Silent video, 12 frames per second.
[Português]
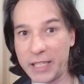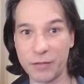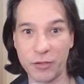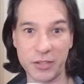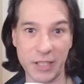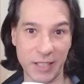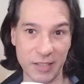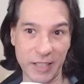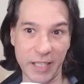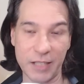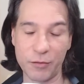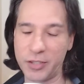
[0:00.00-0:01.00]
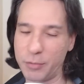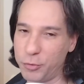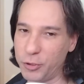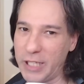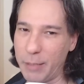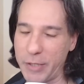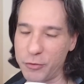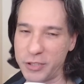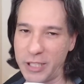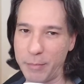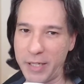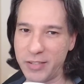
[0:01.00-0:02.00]
e você quiser e você puder me
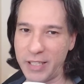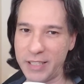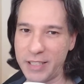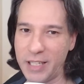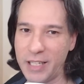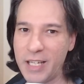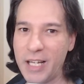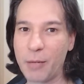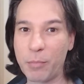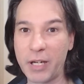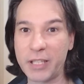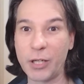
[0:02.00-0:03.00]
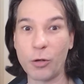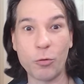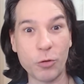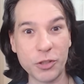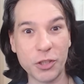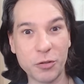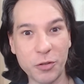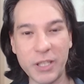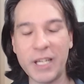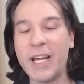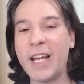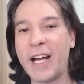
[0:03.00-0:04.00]
ajudar mais ainda para que eu
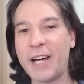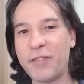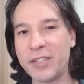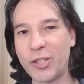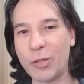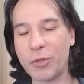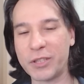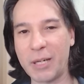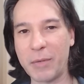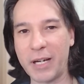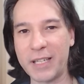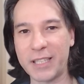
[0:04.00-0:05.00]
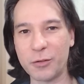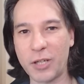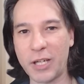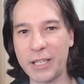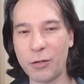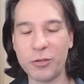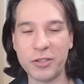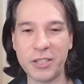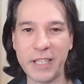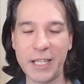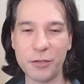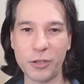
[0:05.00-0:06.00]
continue a fazer o meu trabalho aqui no canal,
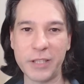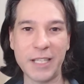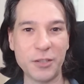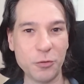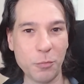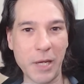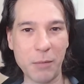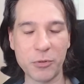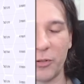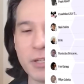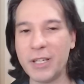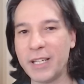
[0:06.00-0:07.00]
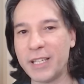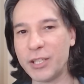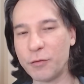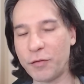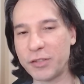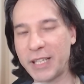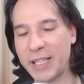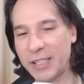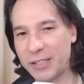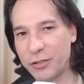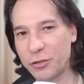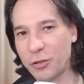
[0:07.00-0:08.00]
considere tornar-se um membro. E eu vou fazer
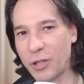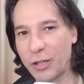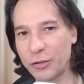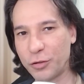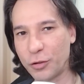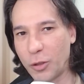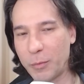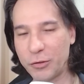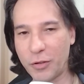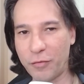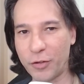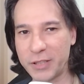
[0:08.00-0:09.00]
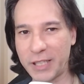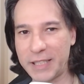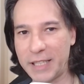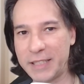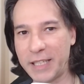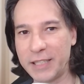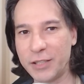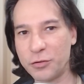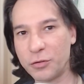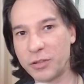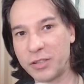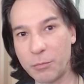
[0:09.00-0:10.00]
questão de colocar o seu nome e a sua foto aqui na tela,
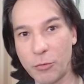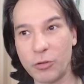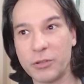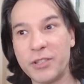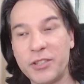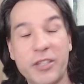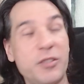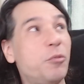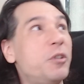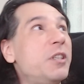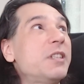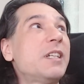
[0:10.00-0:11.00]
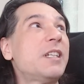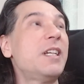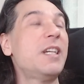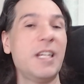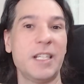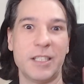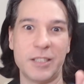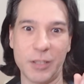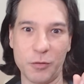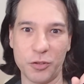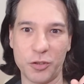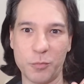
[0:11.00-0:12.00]
junto com esse montão de gente bonita aqui, que
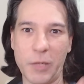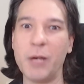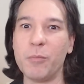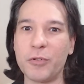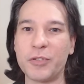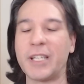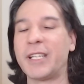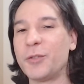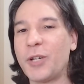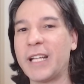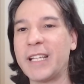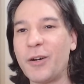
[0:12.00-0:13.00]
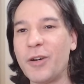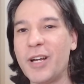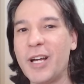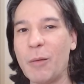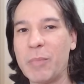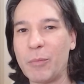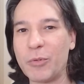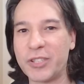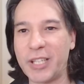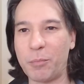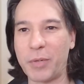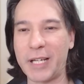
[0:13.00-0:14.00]
são os membros aqui do canal, para
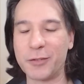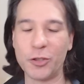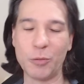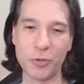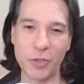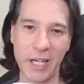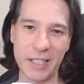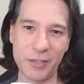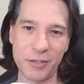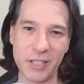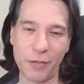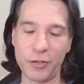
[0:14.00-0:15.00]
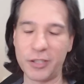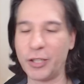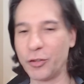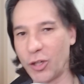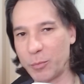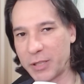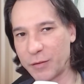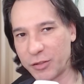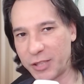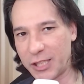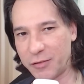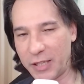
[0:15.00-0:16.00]
mostrar para todo mundo carinho e a força enorme que
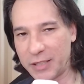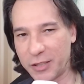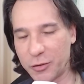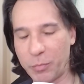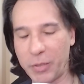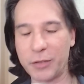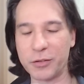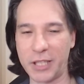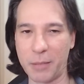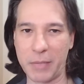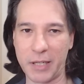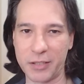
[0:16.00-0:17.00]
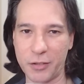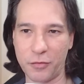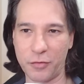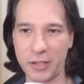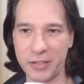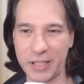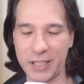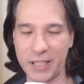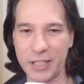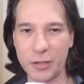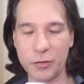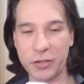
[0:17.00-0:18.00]
vocês vêm dando para o trabalho que eu faço
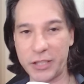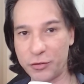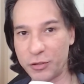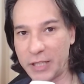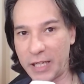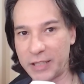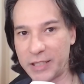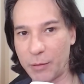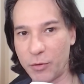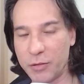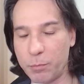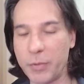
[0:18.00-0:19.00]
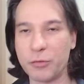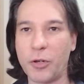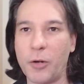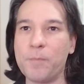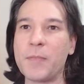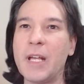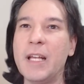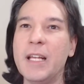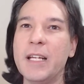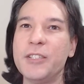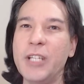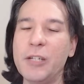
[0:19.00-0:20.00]
aqui no Sérgio Tech, tá bom, pessoal?
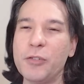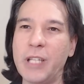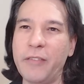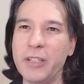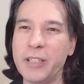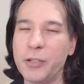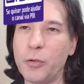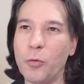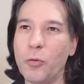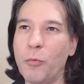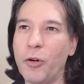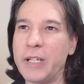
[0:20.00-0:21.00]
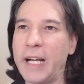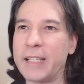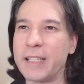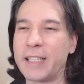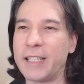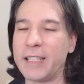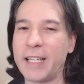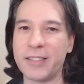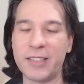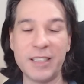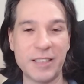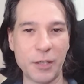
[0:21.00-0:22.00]
Gente, eu tava dando uma olhada aqui
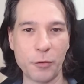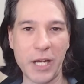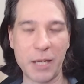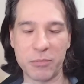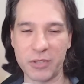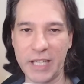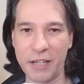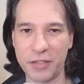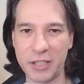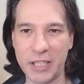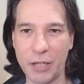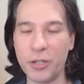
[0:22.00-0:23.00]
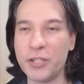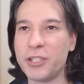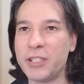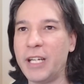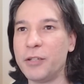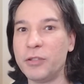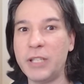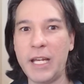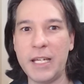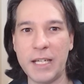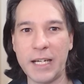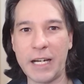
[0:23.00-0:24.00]
nas interwebs da vida hoje, né? Eu
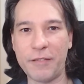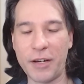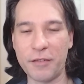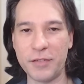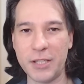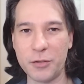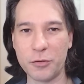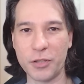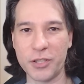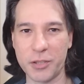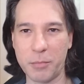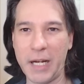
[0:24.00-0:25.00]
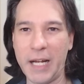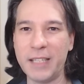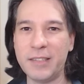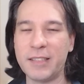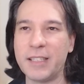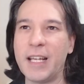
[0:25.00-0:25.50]
nem ia gravar vídeo hoje, mas